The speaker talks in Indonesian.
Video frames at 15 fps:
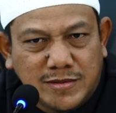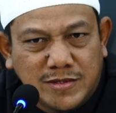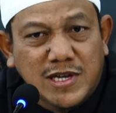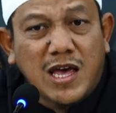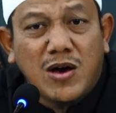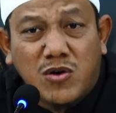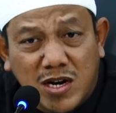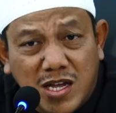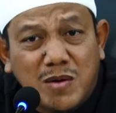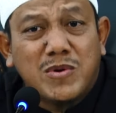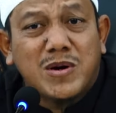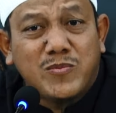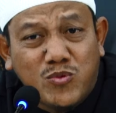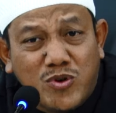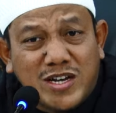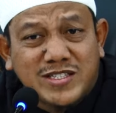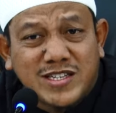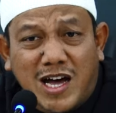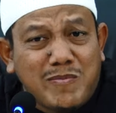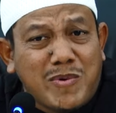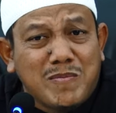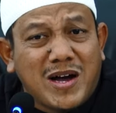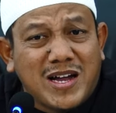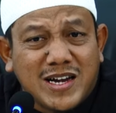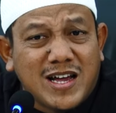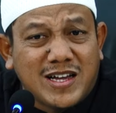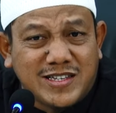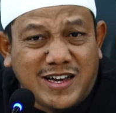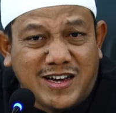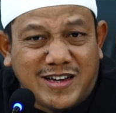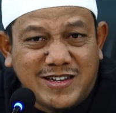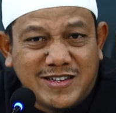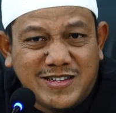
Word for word: Saya orang yang berpuasa, apa maknanya?